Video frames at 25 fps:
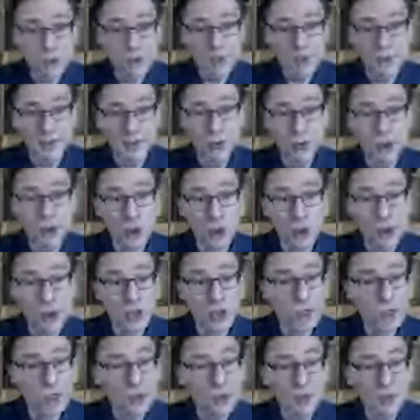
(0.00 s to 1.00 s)
c'était de
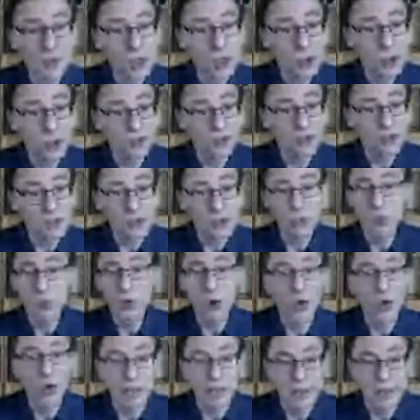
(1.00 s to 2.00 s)
loger les gens de façon
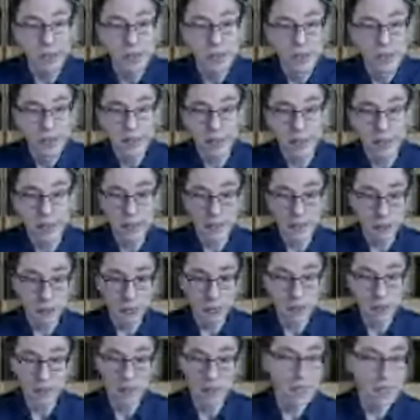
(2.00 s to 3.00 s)
correcte. Hein, et
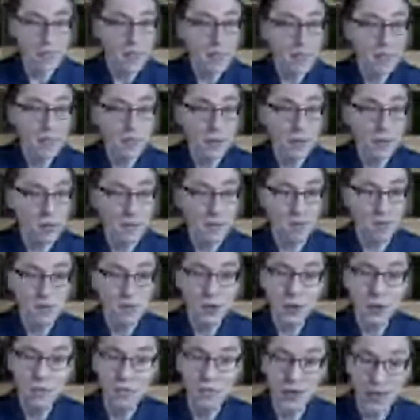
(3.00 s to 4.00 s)
donc, il a euh,
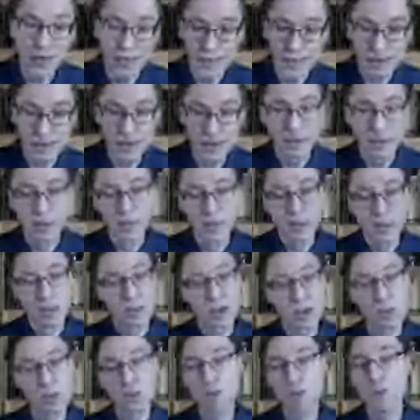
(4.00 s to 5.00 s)
mis en place
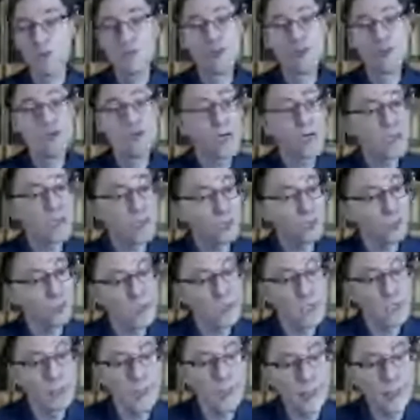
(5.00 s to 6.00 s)
on pourrait
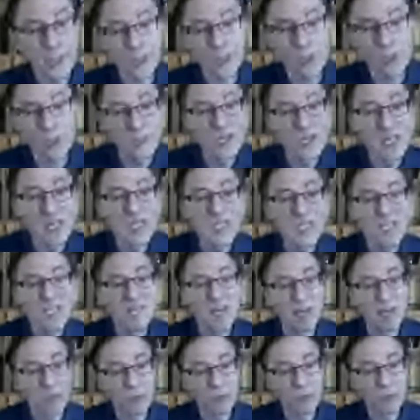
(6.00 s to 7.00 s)
considérer comme
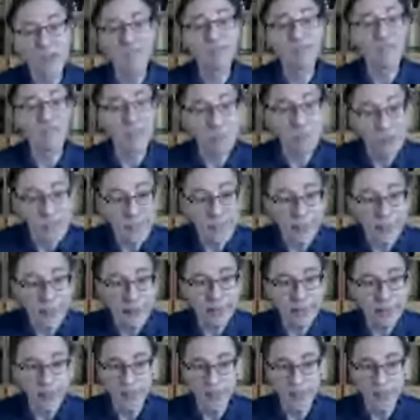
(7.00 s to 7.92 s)
l'équivalent d'un phalanstère,